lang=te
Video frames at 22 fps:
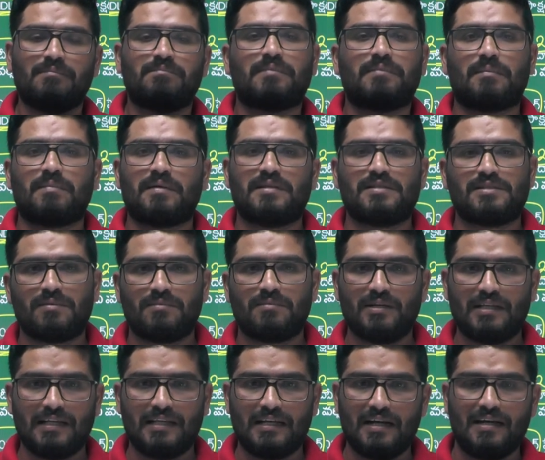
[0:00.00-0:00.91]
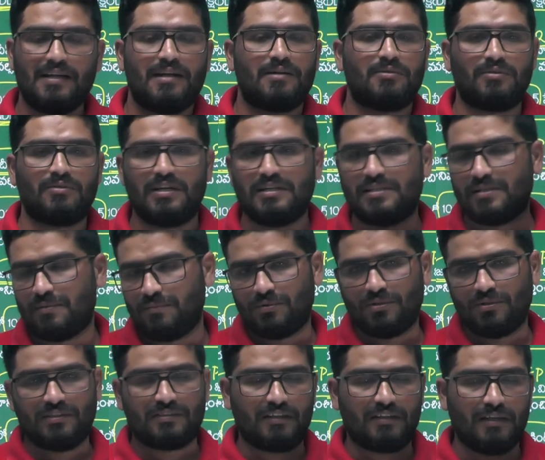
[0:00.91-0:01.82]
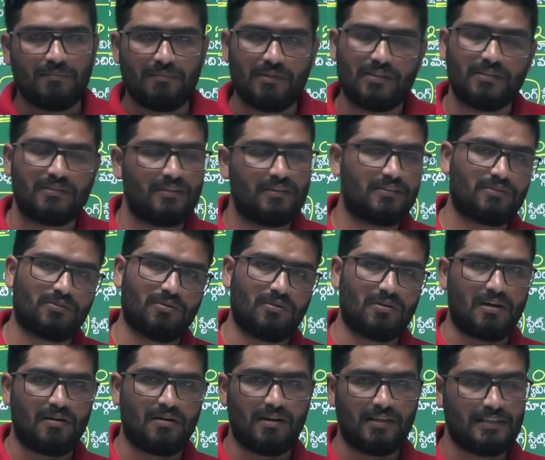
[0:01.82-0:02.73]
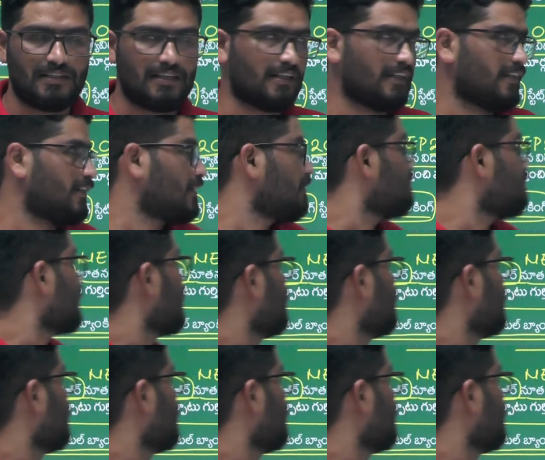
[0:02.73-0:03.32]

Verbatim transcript: ప్రపంచంలో ఎదగాలనే ఉద్దేశంతో ఈ స్కీమ్ తీసుకొని రావడం జరిగింది